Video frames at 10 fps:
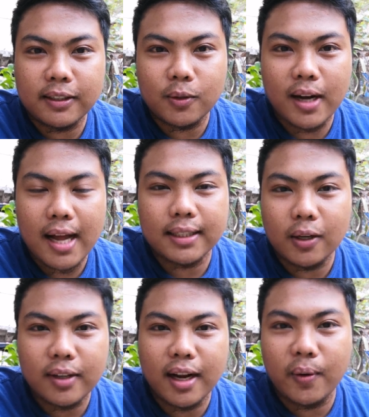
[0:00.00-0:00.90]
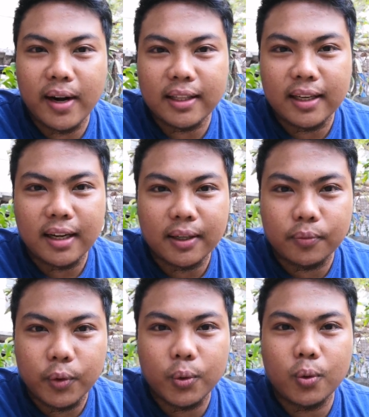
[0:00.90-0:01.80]
nitong lockdown, gagawa natin ng
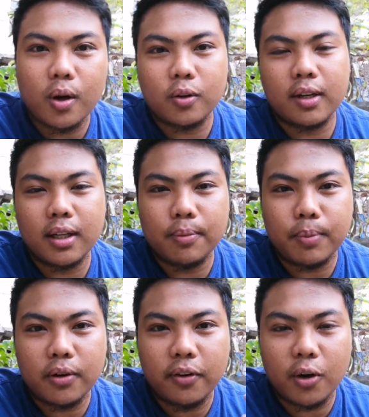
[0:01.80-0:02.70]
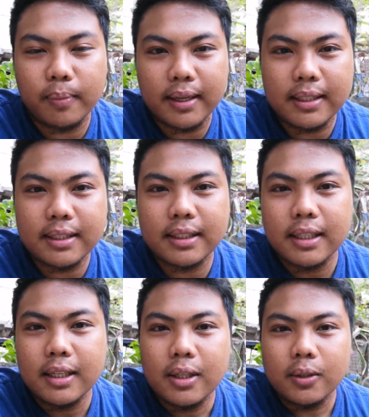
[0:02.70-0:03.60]
review kung ano naging performance,
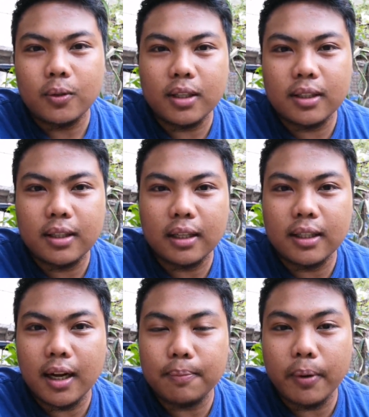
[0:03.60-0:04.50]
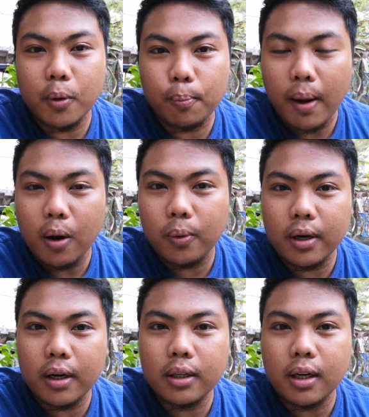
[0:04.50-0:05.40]
kung nagdagdagan ba yung
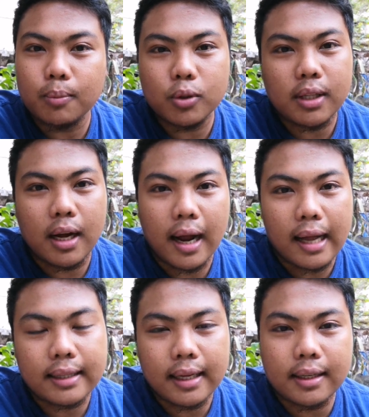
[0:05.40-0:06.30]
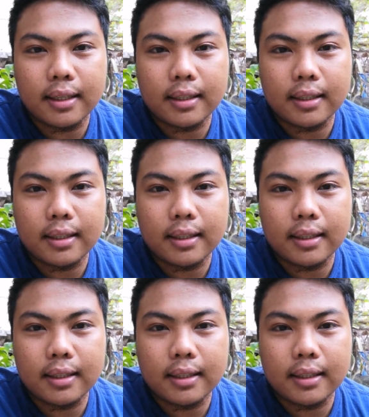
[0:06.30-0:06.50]
power, kamusta ang hatak.